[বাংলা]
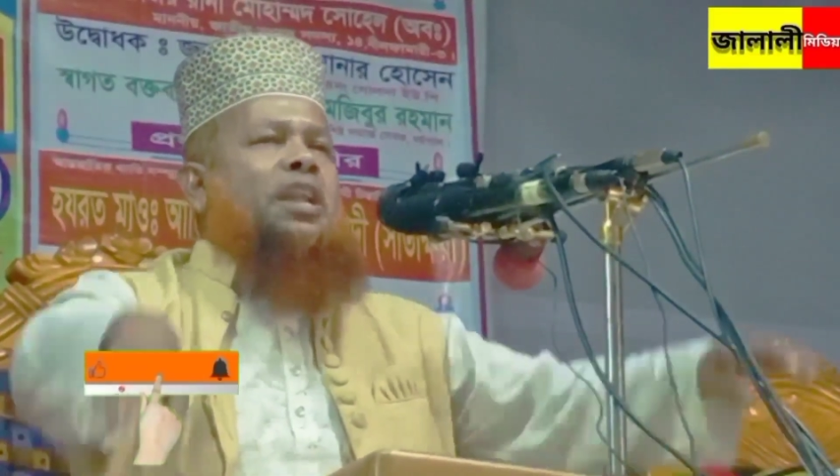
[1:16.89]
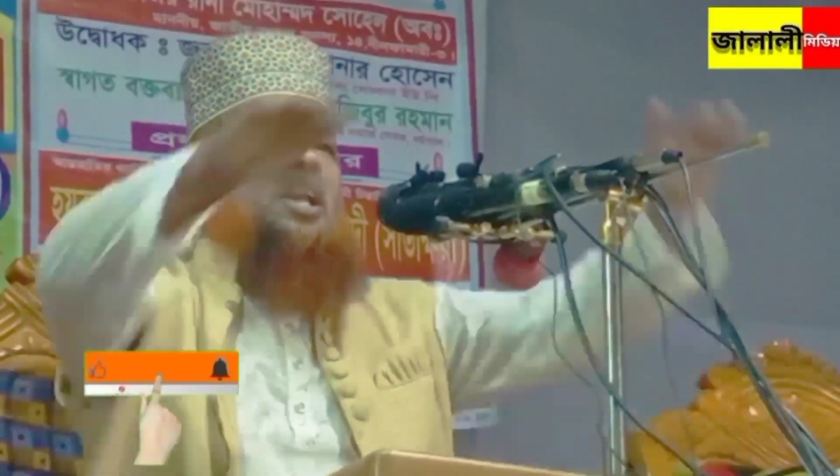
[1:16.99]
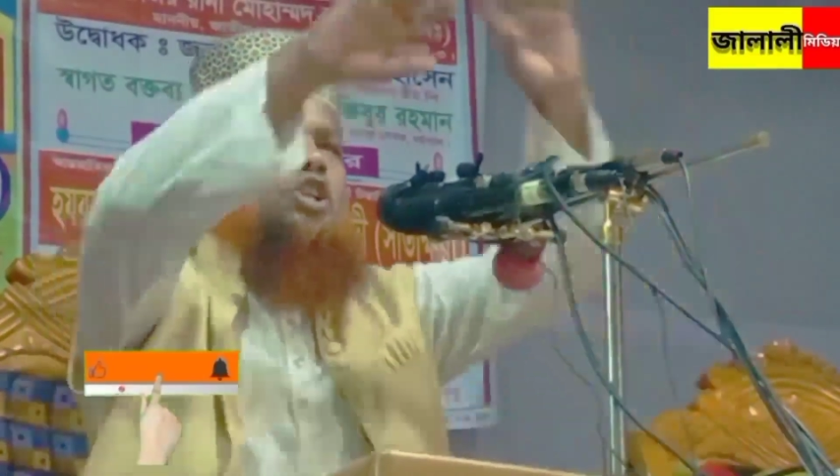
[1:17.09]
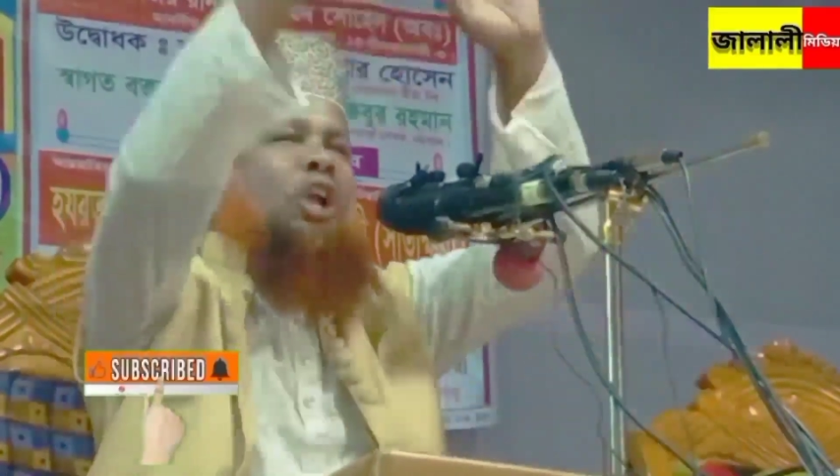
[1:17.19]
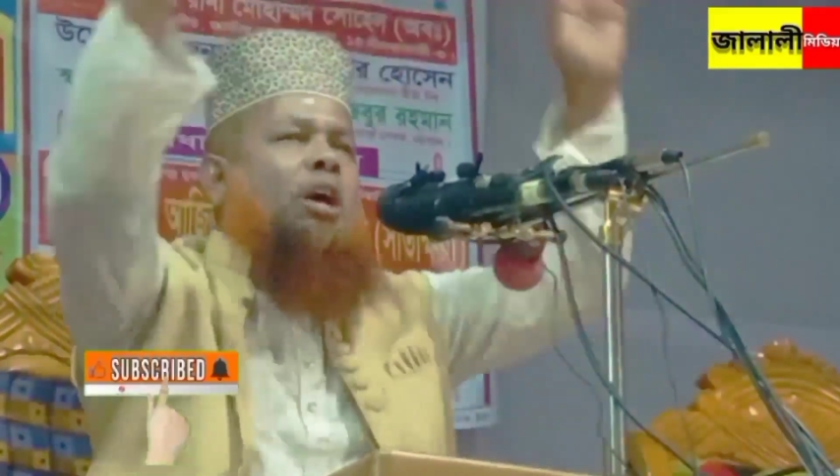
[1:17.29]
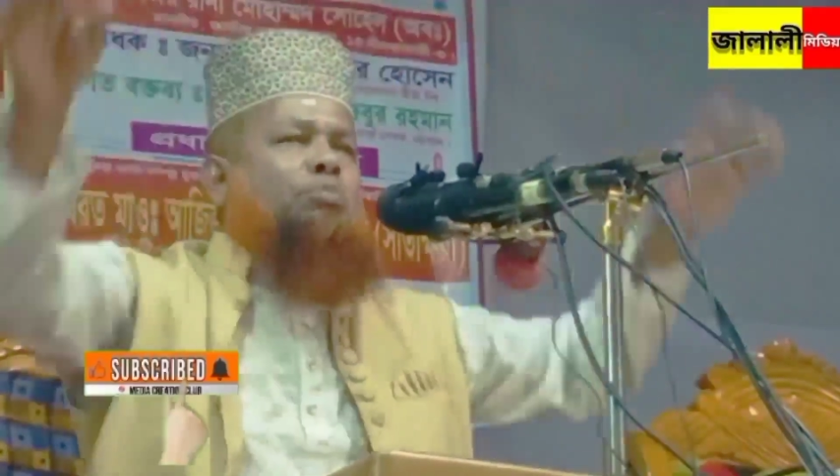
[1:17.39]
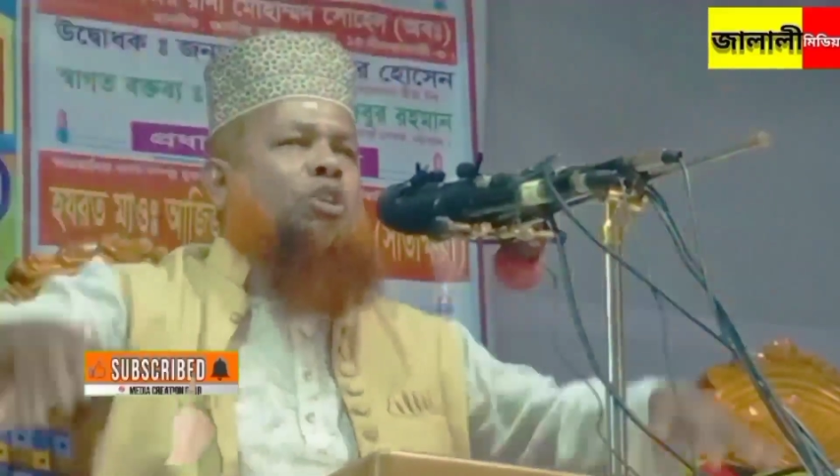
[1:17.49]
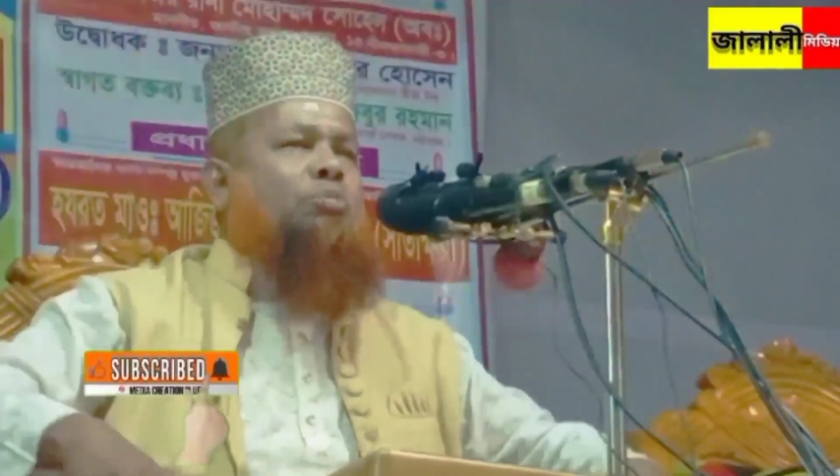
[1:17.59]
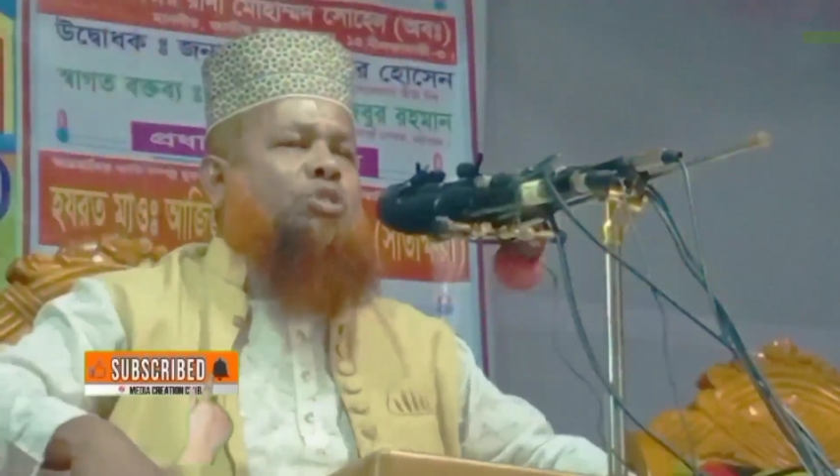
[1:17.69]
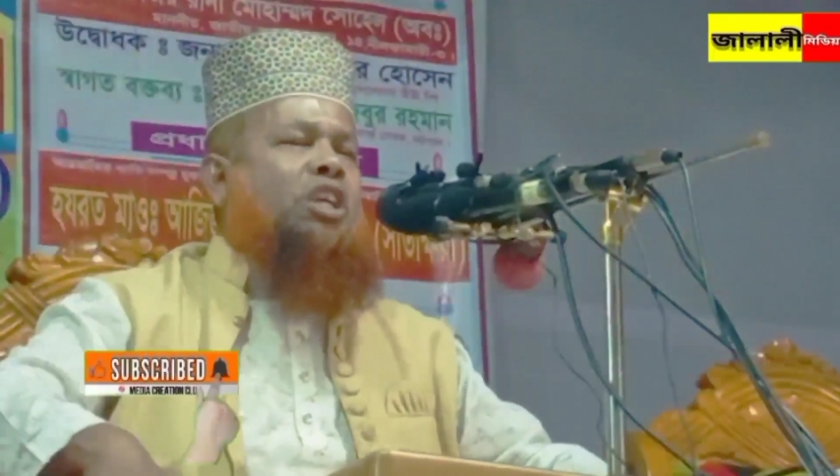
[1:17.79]
কোরআনের
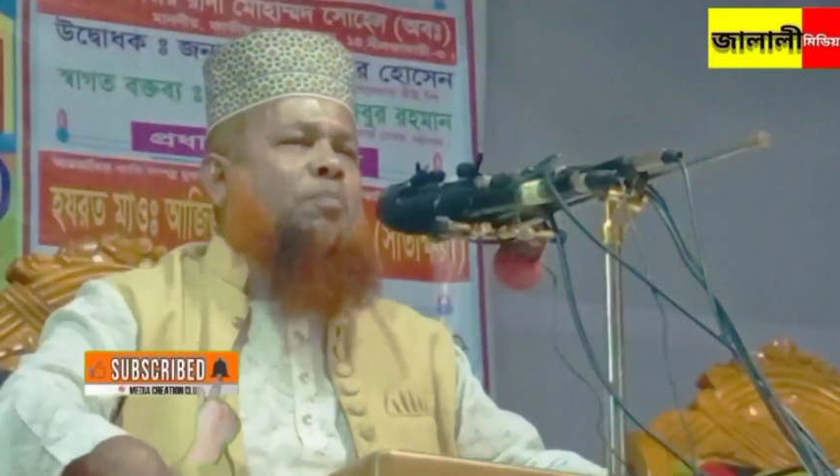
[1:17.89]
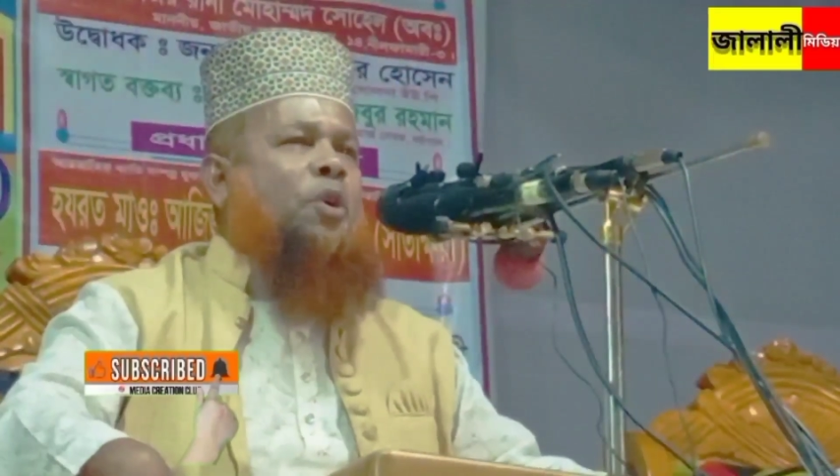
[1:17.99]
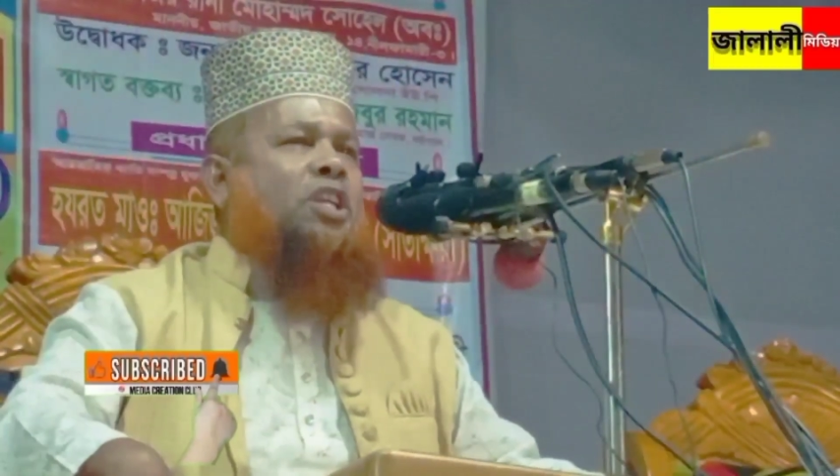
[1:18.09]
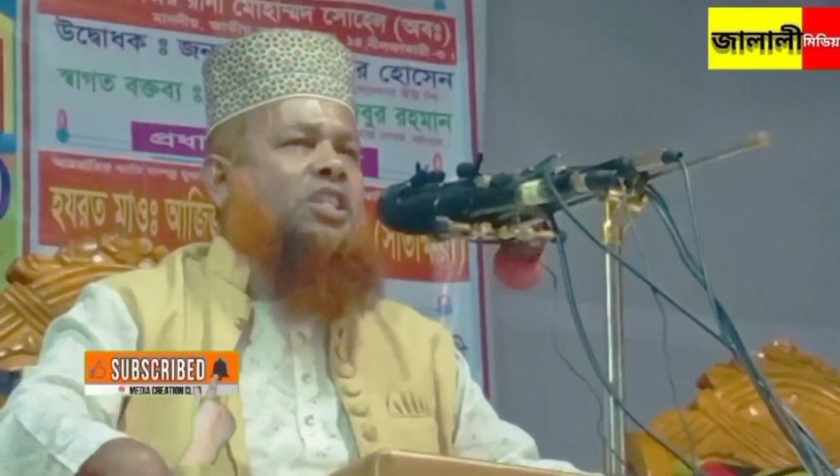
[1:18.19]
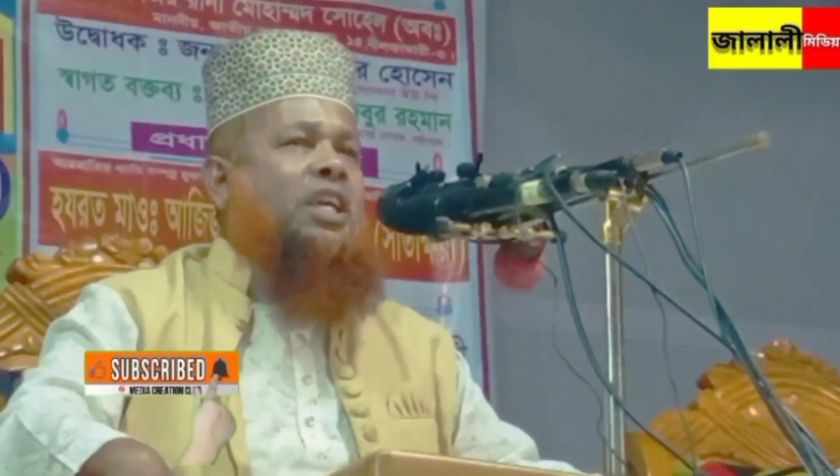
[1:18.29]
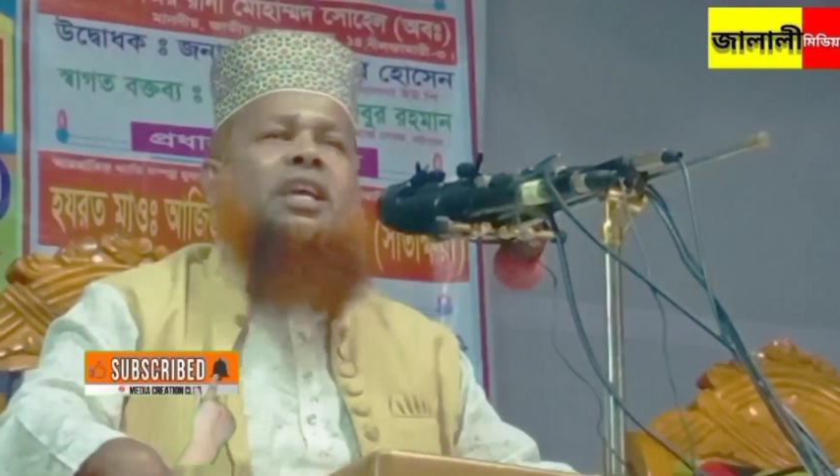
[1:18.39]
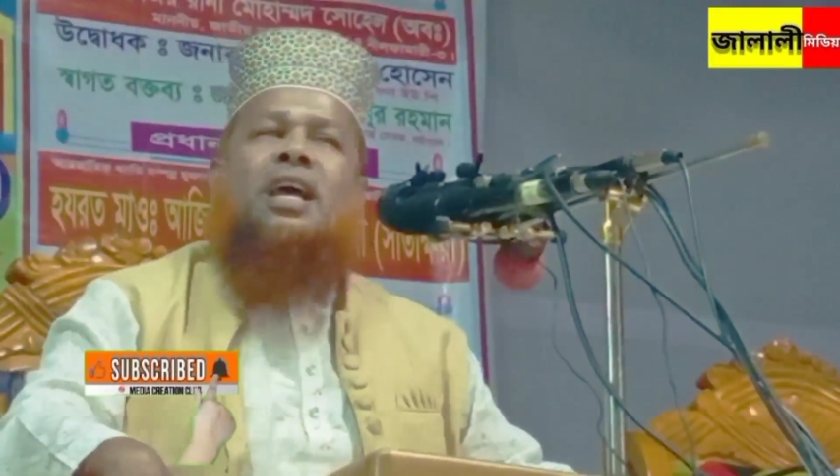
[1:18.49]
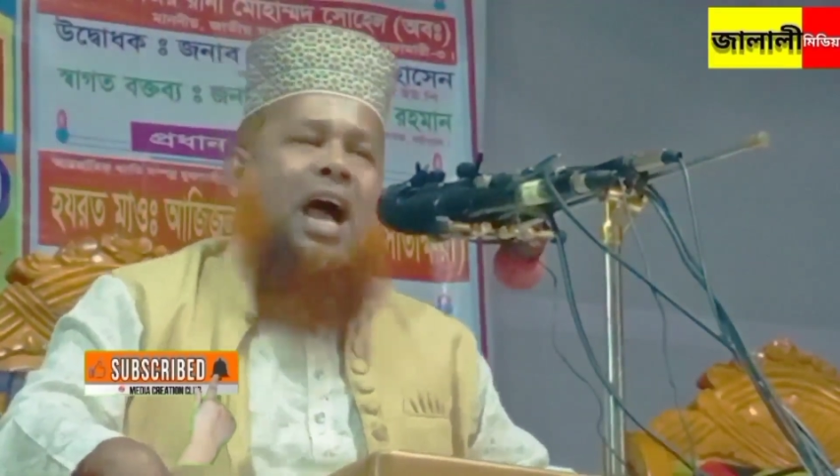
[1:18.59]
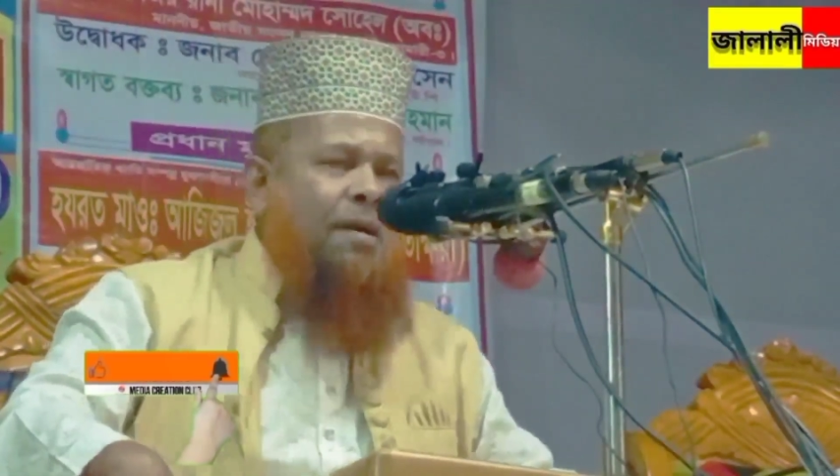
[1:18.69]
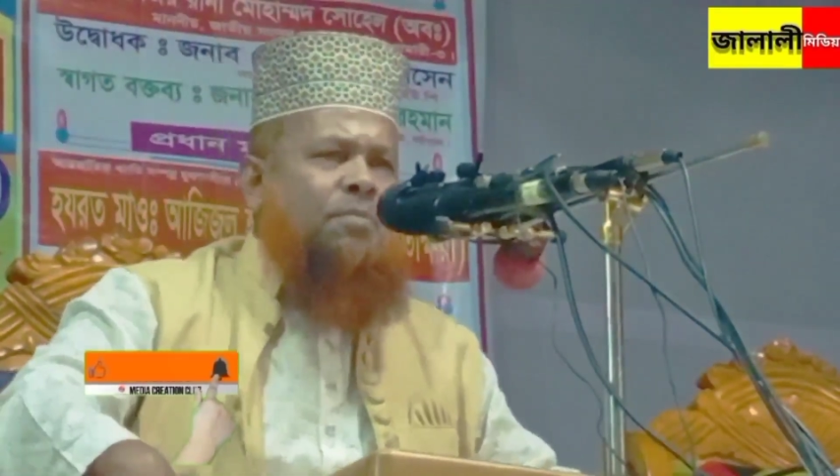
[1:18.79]
সব তফসির
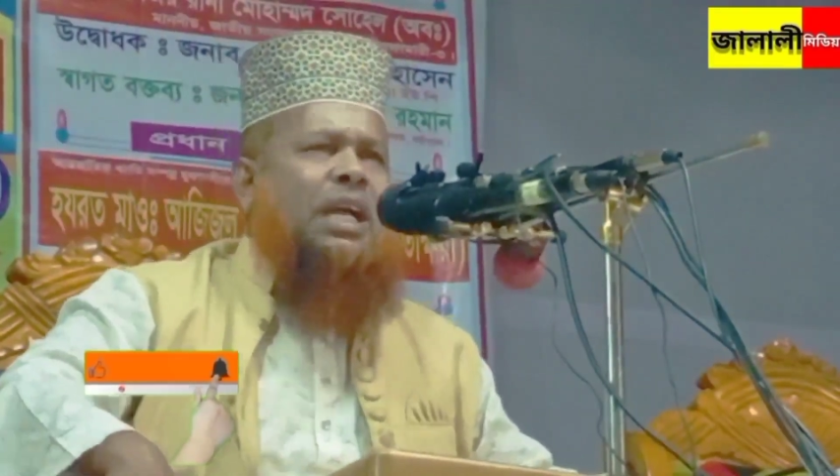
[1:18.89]
পড়েছি